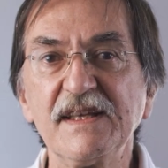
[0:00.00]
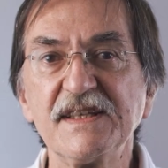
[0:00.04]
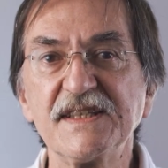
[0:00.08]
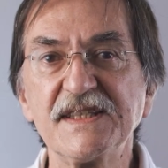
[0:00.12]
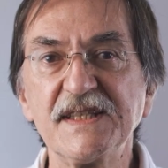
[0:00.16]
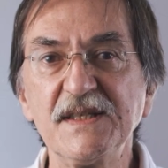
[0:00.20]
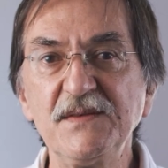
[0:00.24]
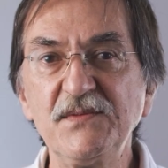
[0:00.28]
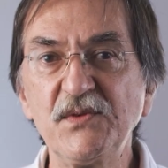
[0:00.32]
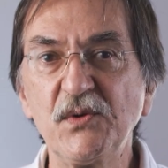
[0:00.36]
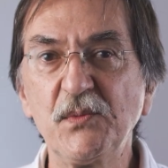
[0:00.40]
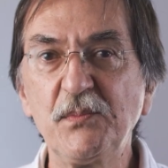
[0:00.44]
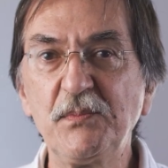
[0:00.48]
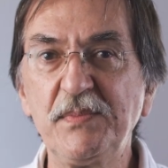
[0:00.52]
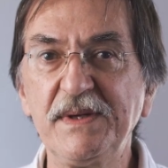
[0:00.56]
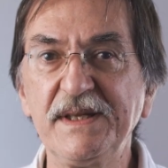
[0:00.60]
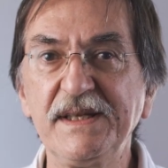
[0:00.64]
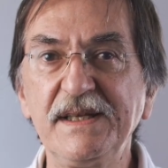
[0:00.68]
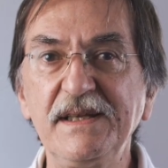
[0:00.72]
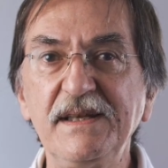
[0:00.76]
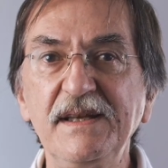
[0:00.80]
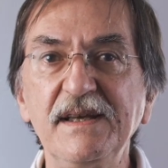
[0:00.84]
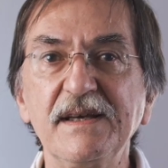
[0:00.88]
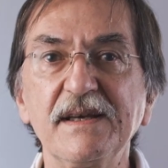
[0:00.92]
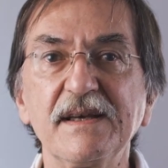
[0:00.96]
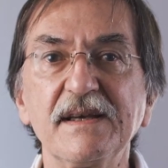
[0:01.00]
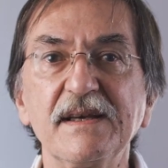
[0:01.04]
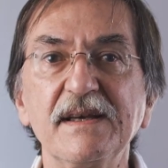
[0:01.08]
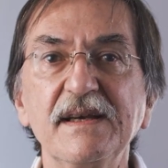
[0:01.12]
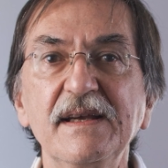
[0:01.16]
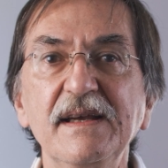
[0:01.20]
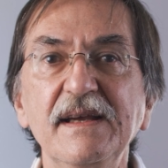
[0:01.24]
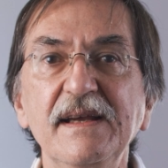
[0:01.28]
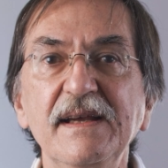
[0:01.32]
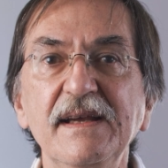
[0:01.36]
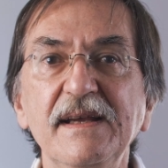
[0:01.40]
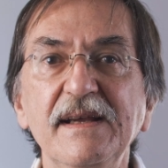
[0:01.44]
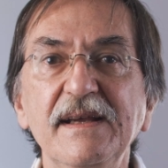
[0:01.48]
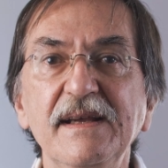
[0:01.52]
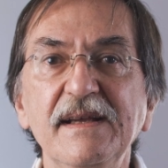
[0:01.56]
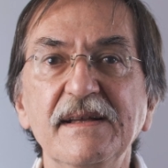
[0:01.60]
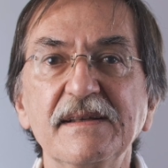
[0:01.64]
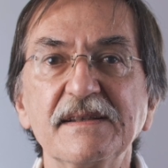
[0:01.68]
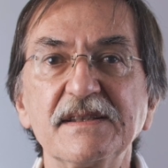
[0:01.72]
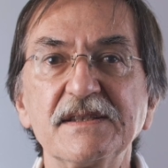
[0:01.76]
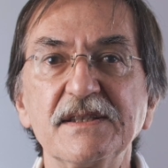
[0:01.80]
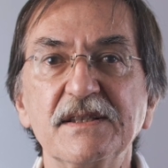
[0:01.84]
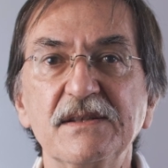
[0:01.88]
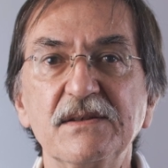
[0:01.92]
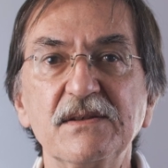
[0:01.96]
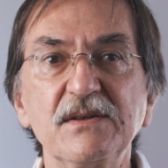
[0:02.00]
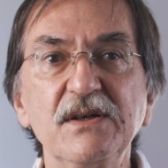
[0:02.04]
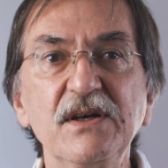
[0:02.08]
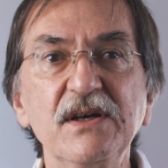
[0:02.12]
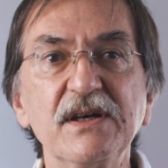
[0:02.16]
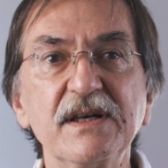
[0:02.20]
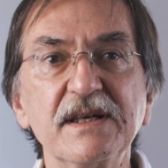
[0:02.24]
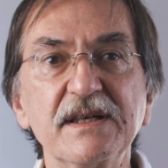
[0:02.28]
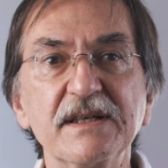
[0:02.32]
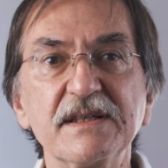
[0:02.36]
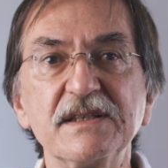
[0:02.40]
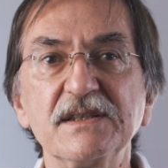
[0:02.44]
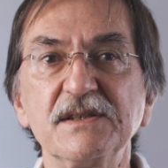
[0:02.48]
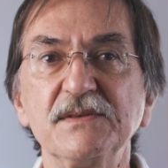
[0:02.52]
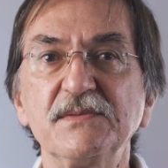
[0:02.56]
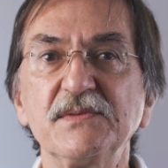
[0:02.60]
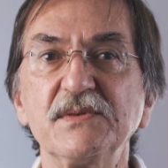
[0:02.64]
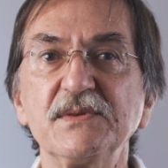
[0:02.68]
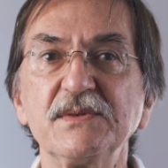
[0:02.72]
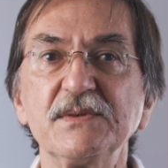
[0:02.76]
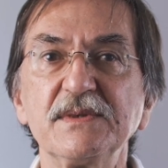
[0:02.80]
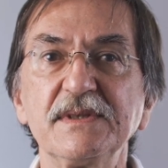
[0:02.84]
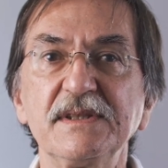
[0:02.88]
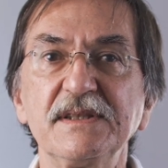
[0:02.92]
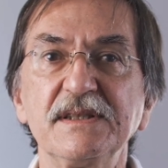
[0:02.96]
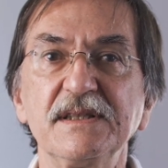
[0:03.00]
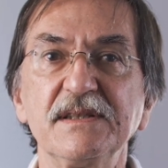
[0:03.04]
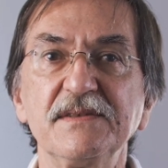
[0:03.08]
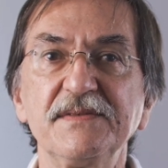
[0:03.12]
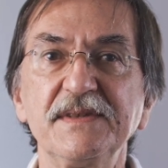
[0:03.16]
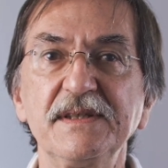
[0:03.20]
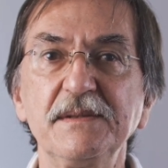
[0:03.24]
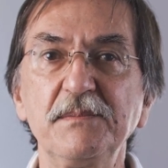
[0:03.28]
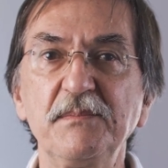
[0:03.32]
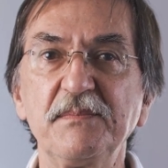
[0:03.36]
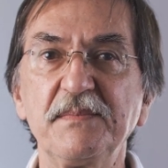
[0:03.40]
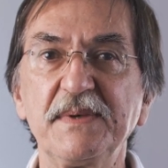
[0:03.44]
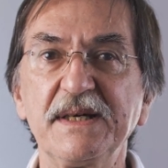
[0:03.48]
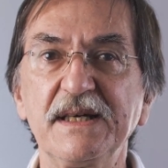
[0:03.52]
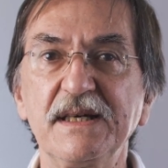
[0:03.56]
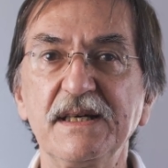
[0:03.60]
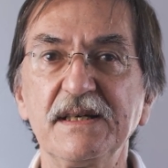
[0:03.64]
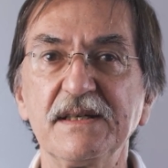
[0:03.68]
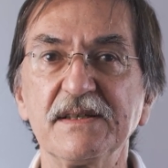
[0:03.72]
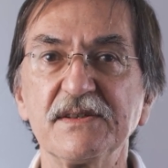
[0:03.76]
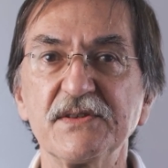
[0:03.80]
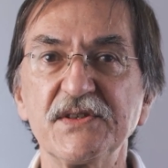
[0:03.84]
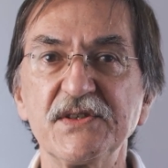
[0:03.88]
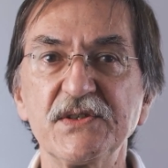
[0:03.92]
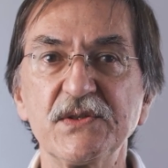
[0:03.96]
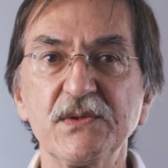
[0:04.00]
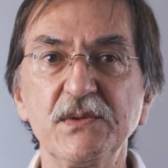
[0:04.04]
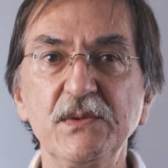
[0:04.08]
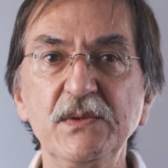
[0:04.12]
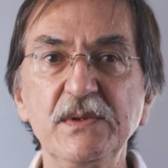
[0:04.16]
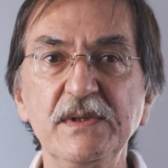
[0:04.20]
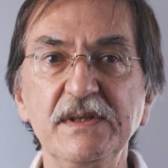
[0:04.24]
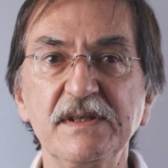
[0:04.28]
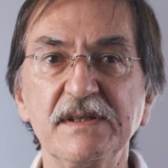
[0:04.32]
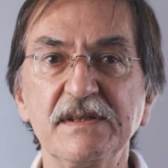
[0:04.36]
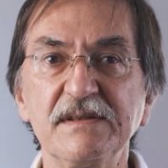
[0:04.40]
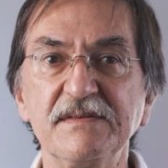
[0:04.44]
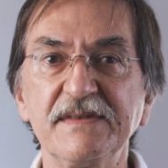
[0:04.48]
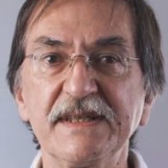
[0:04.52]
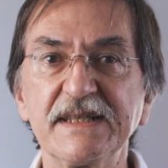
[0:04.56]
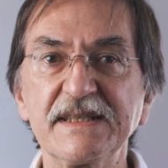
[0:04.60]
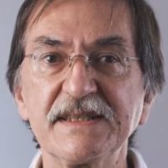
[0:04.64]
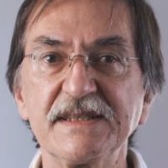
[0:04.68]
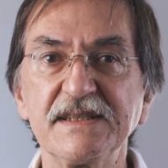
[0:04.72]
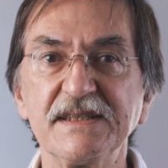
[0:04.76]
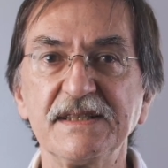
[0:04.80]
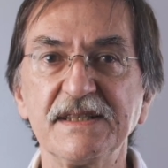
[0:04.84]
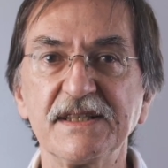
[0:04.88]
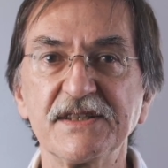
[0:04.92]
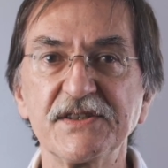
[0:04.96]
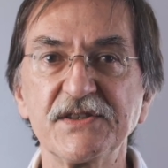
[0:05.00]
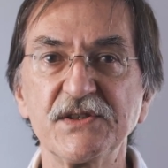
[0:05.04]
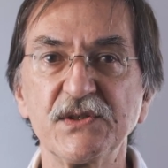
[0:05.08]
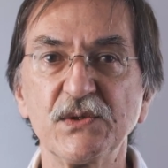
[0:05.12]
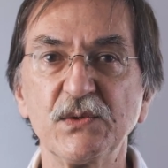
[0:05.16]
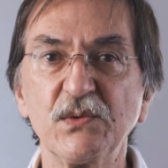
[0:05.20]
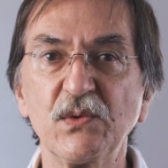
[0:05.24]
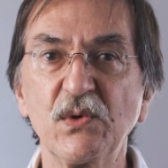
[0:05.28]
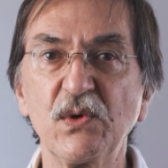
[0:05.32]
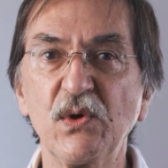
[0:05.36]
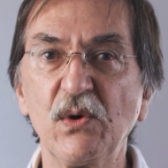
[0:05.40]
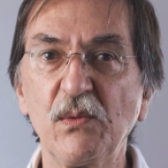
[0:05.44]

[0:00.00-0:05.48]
S'il vous plaît, tant que vous n'avez pas reçu une vaccination